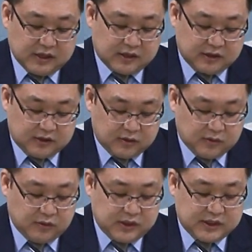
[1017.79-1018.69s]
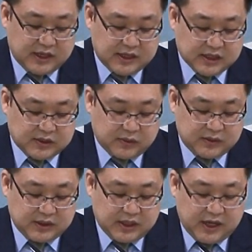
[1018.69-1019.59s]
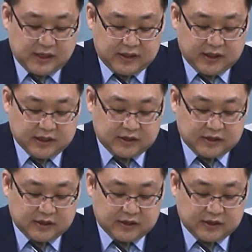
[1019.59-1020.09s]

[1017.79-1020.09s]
그들로 이스라엘 자손이 내게